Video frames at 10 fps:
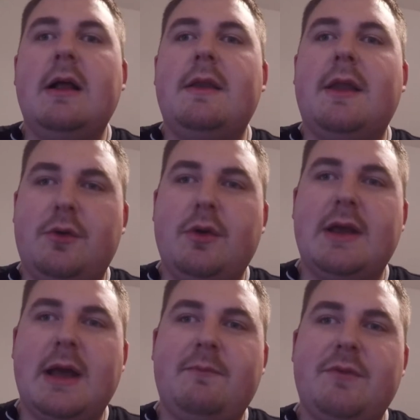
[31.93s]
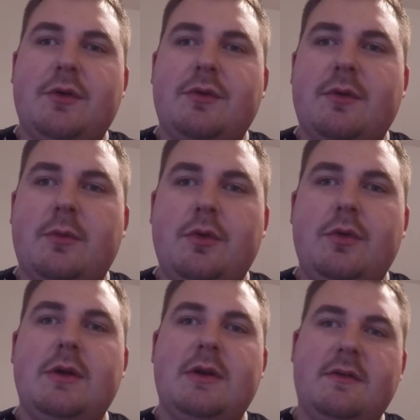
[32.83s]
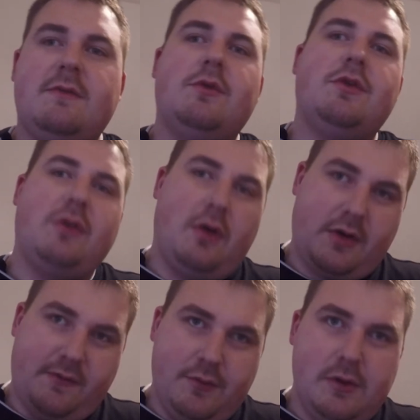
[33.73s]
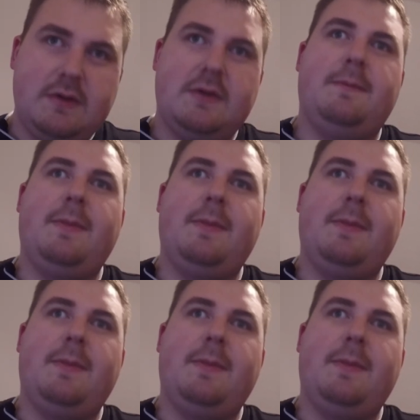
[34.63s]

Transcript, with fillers: Natürlich haben wir unserem Kunden diesen Wunsch auch erfüllt